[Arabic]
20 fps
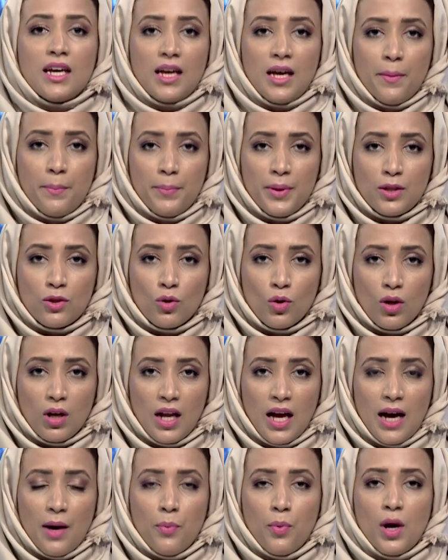
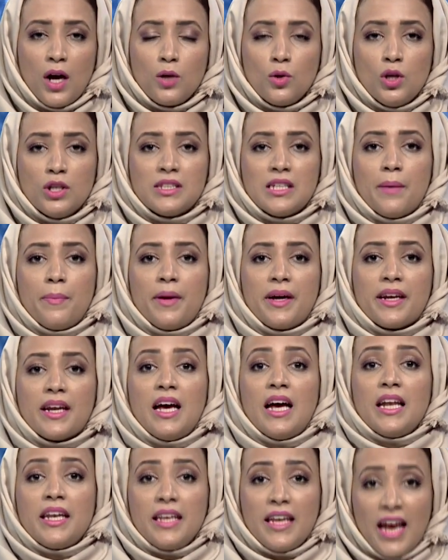بالطلاب ويعتبر
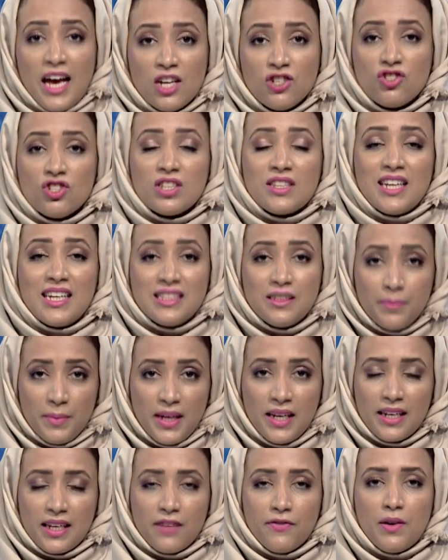نهج
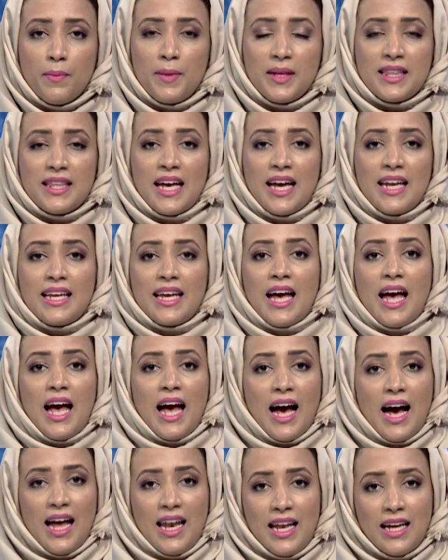تدميري فبالتالي
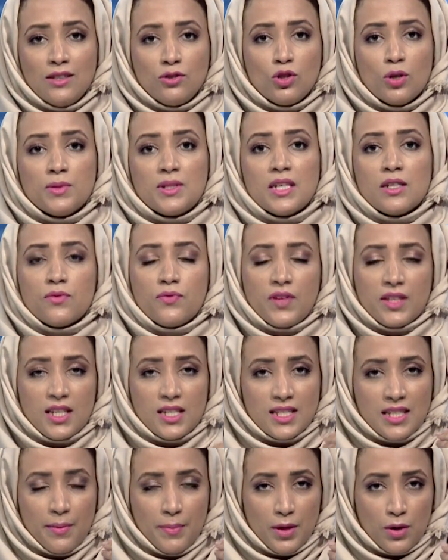هل أنتم سوف
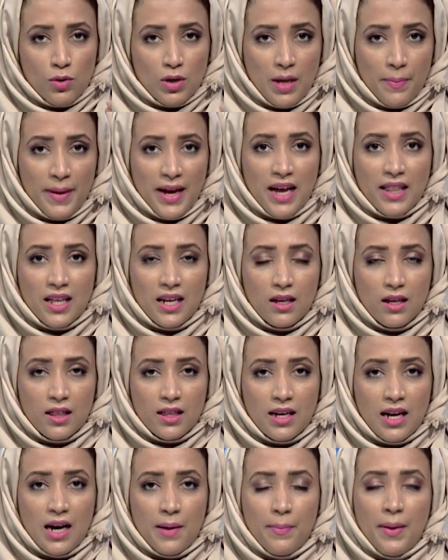تستمرون بهذا
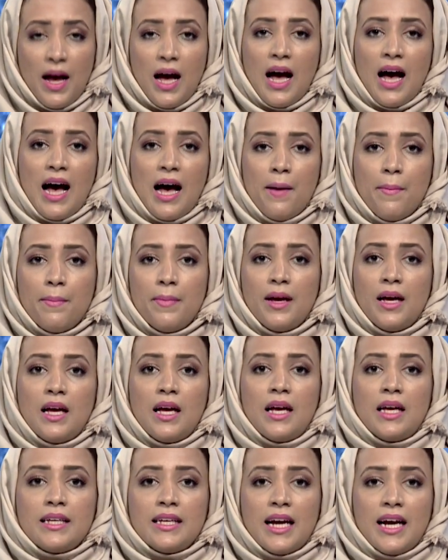الإضراب أم
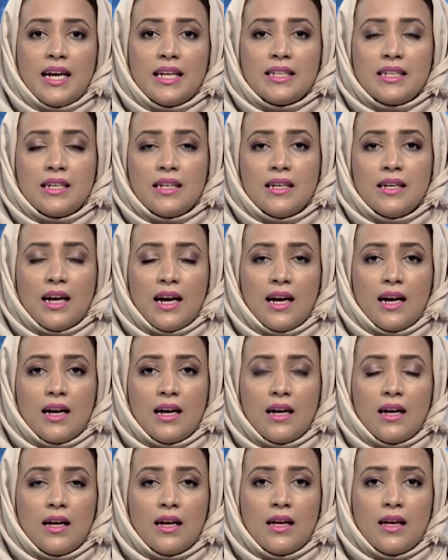يعني
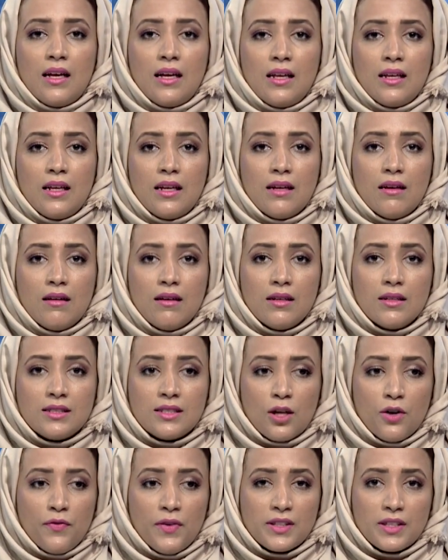آه، نعم.
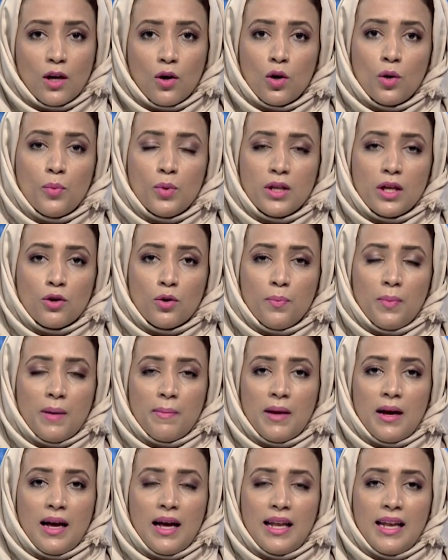سوف تقومون
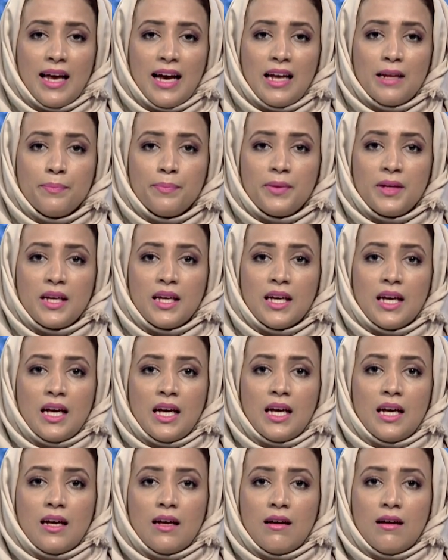ربما الآن آه،
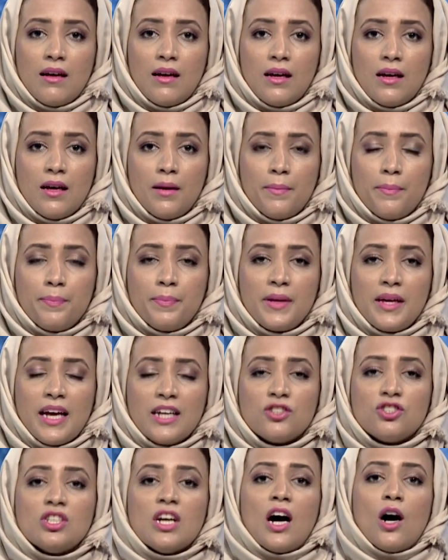نعم، نعم،
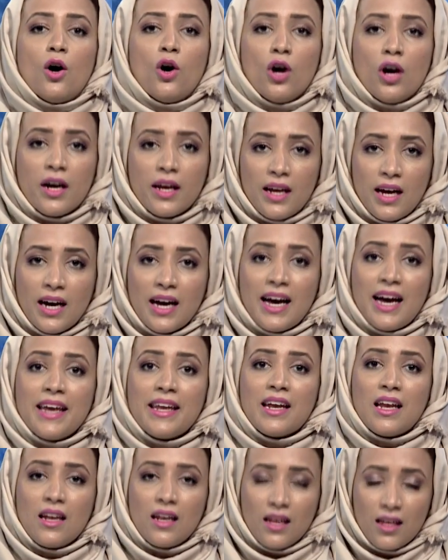بأشياء أخرى
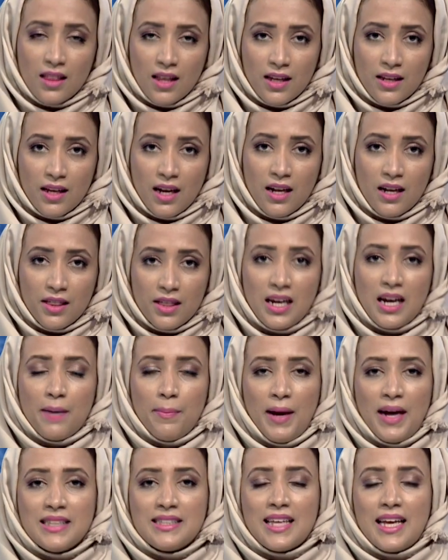غير الإضراب
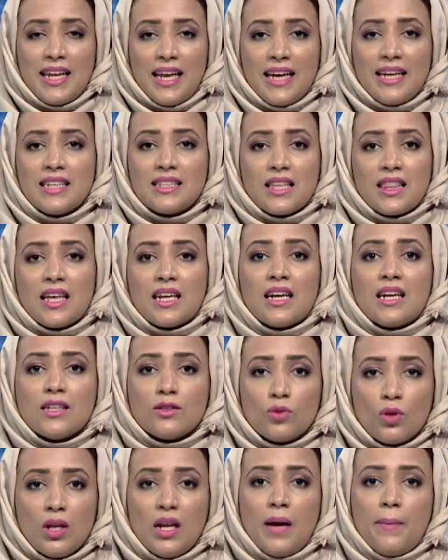حتى لا يتضرر
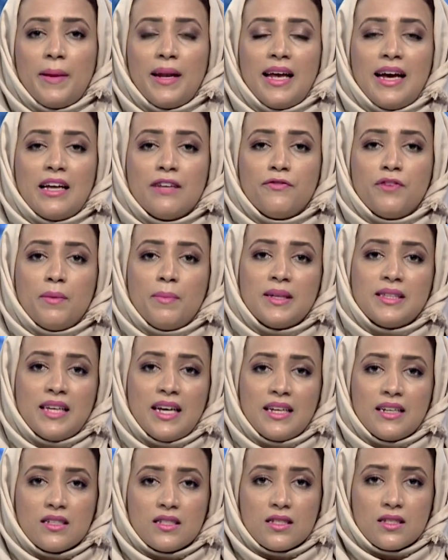الطلاب الآن في
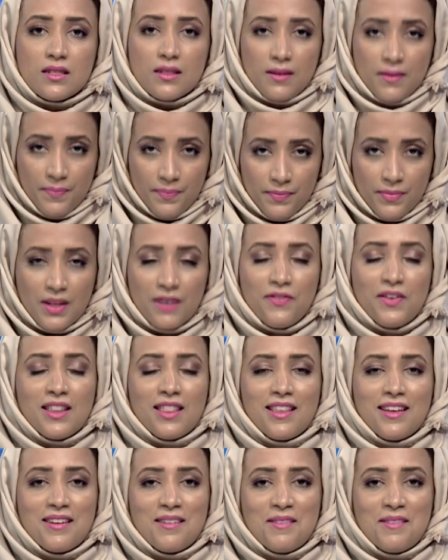المدارس تفضل